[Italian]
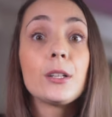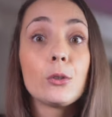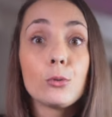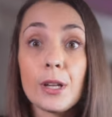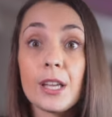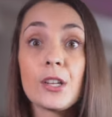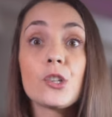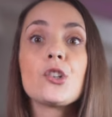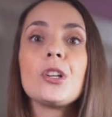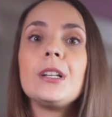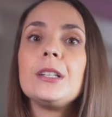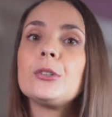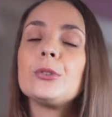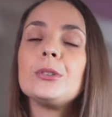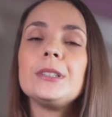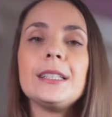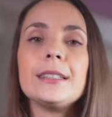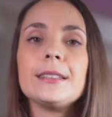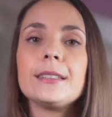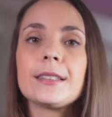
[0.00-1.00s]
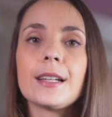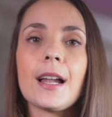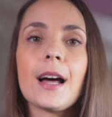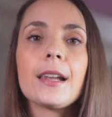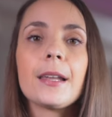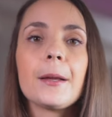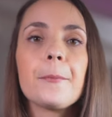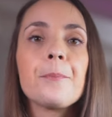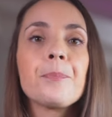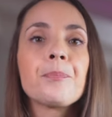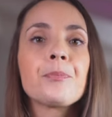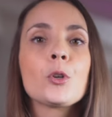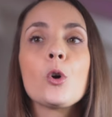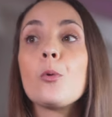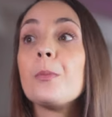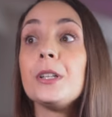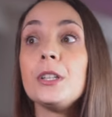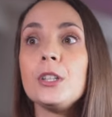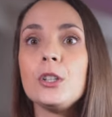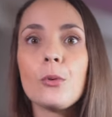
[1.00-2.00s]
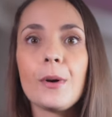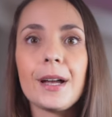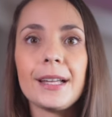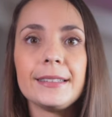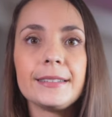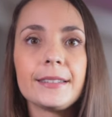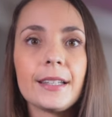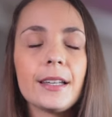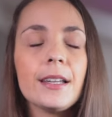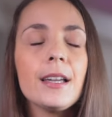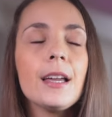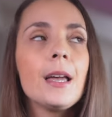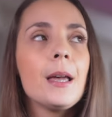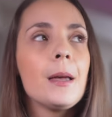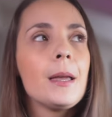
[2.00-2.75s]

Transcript: in cui hai scelto di entrare come new entry.